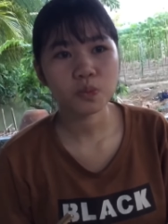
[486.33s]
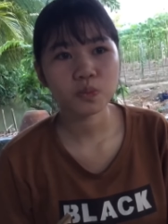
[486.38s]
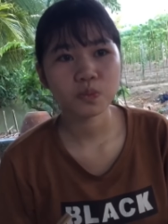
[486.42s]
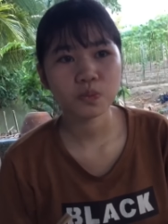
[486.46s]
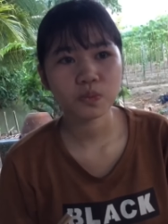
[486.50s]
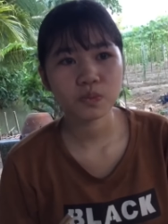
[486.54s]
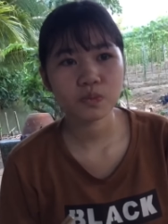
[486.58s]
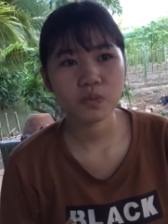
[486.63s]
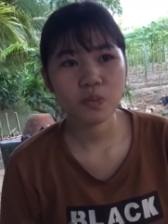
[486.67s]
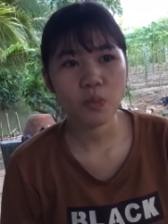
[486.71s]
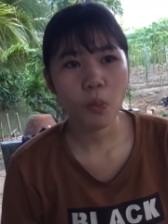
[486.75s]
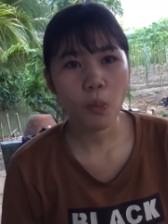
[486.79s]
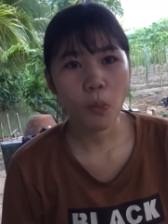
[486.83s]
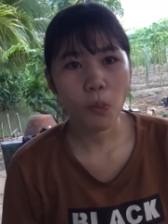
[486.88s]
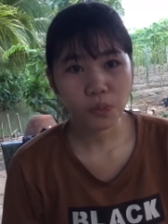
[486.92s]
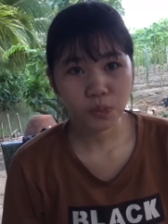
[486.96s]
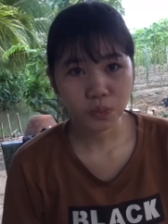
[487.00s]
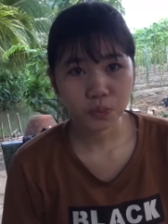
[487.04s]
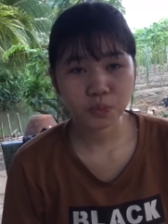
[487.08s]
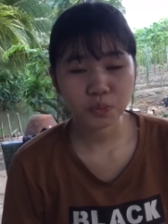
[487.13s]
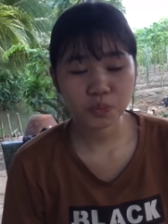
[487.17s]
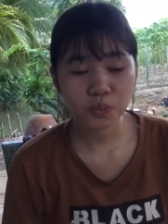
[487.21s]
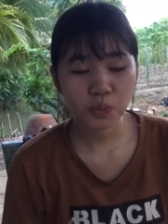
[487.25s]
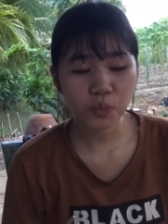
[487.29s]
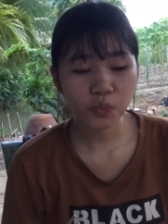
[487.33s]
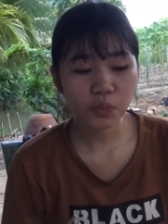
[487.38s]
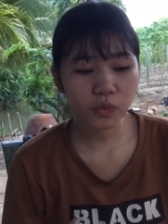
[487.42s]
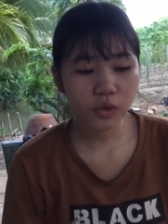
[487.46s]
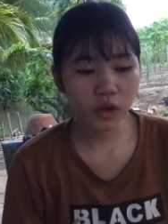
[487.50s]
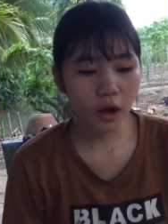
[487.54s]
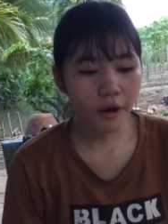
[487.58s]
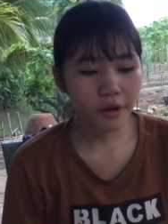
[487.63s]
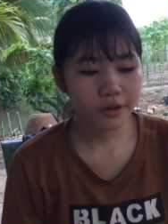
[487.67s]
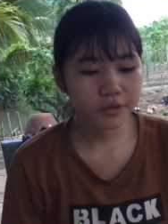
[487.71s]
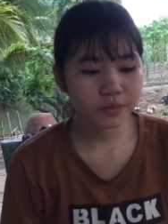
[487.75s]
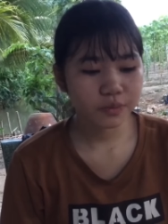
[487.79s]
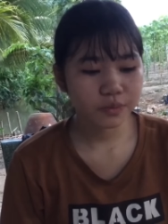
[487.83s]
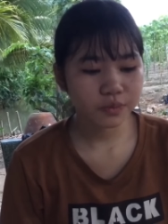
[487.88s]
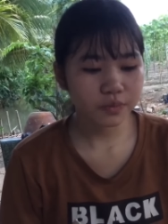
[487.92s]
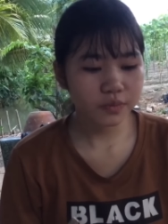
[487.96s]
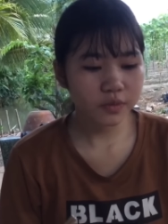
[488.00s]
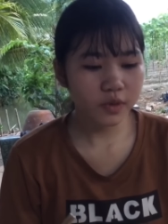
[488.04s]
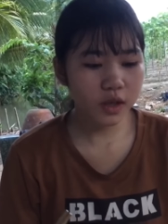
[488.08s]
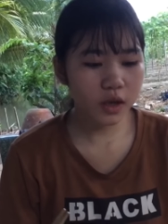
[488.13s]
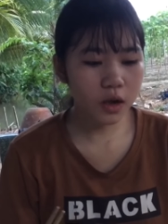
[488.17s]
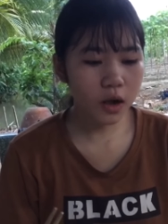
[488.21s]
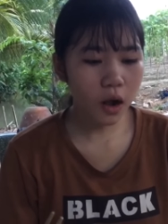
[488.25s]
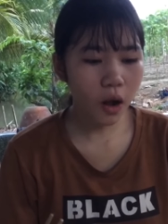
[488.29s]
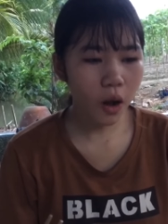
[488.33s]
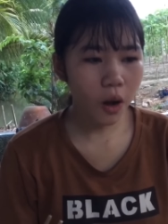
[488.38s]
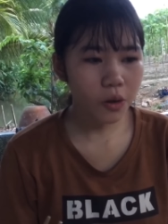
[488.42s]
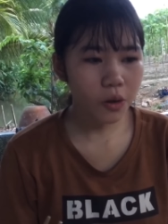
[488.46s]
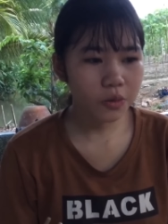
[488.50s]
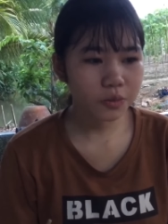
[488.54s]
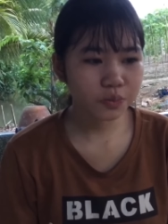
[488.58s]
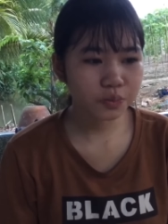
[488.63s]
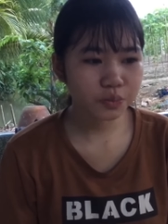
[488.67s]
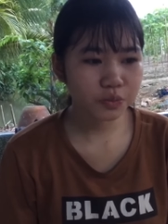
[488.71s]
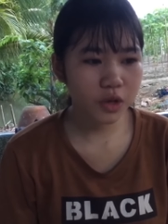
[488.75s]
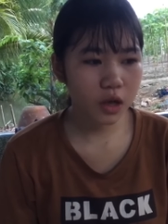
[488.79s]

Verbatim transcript: thơm không thơm không